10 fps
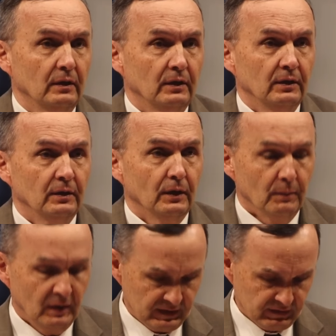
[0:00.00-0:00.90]
и
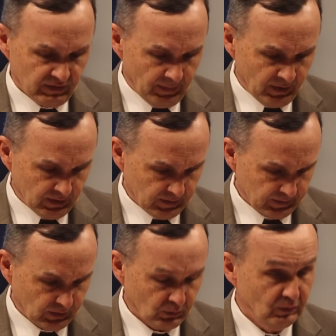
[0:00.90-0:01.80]
мы с вами,
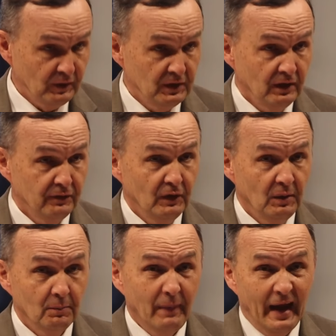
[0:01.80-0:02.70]
кто видели
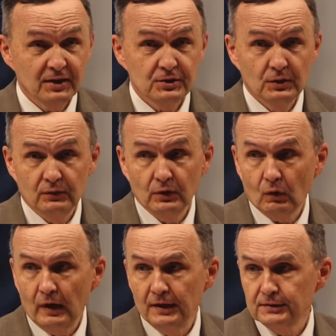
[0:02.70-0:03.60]
фильм «Passion of the
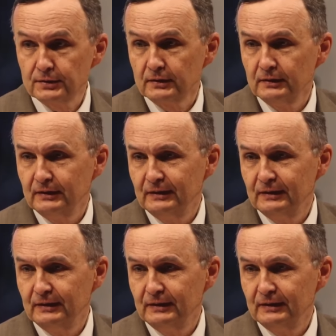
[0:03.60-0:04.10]
Christ»,